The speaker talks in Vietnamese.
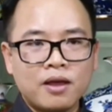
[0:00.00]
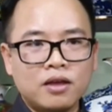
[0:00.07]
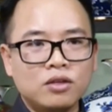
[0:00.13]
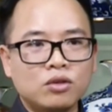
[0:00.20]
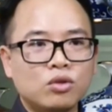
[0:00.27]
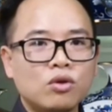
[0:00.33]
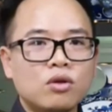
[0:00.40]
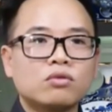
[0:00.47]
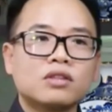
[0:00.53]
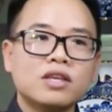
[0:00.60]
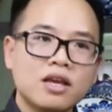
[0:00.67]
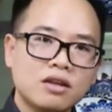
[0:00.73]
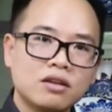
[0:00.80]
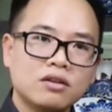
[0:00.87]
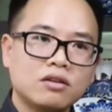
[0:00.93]
à, yếu tố đầu
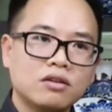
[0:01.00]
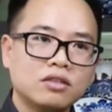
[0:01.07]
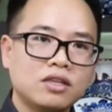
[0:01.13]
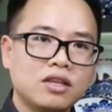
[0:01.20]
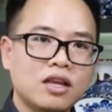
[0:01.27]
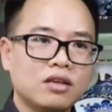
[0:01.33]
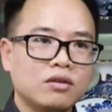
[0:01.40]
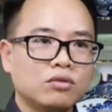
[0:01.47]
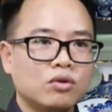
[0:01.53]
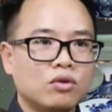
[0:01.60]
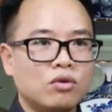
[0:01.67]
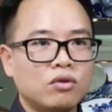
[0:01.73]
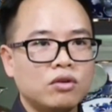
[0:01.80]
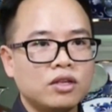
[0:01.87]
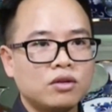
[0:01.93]
tiên đó chính là yếu
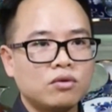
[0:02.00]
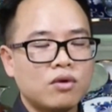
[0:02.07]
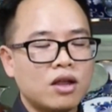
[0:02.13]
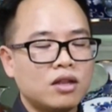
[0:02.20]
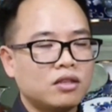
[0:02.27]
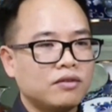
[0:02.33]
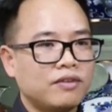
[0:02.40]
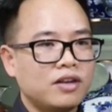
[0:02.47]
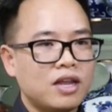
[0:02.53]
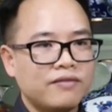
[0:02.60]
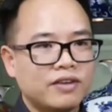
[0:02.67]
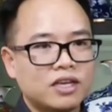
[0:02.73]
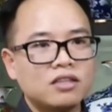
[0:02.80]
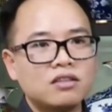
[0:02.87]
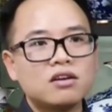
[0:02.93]
tố liên quan tới vấn
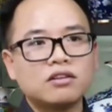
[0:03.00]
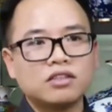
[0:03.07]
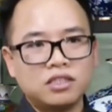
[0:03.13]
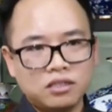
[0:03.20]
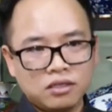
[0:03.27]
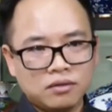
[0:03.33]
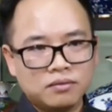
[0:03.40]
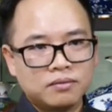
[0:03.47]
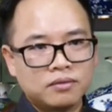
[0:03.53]
đề về kích thước của chữ